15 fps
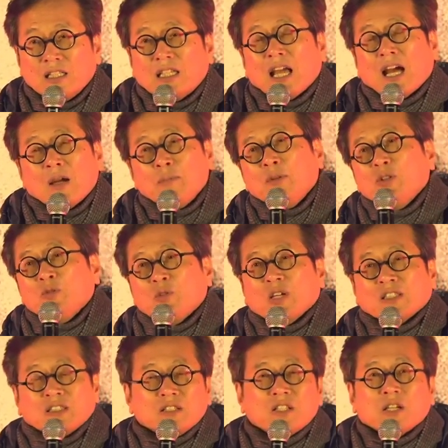이
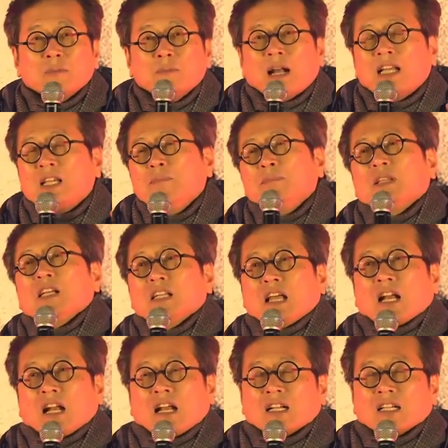대한민국에서는 정말
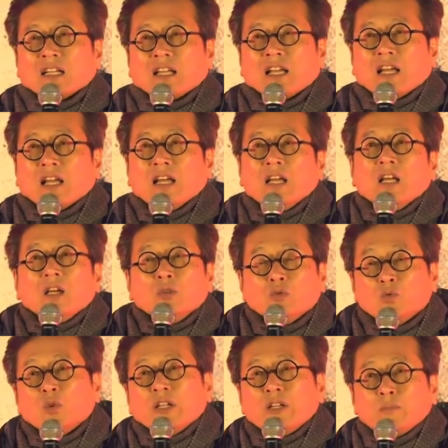힘들다라는 게
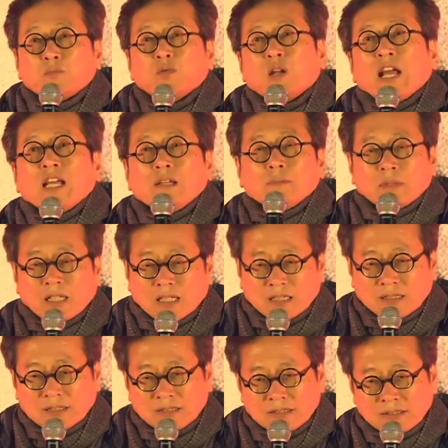우리의 불행입니다.
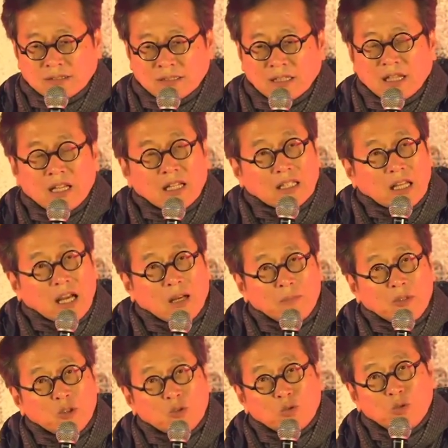
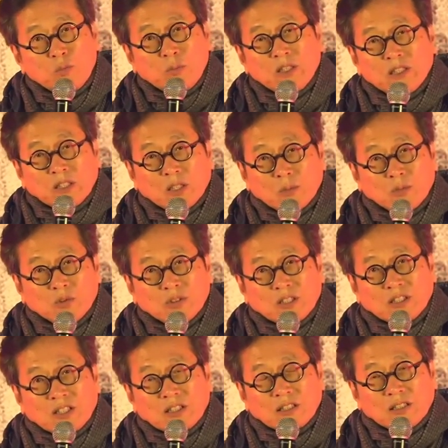대한민국 국민
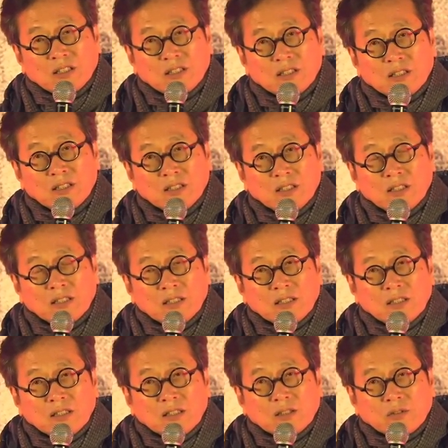여러분들
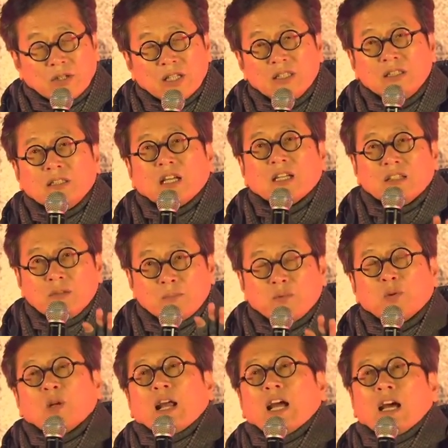굉장히
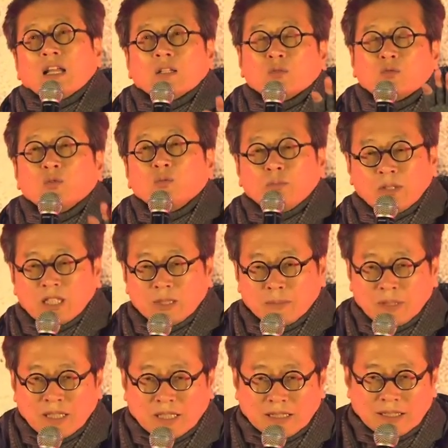불행한
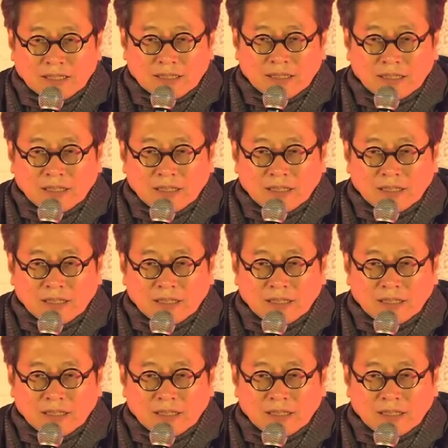국민입니다.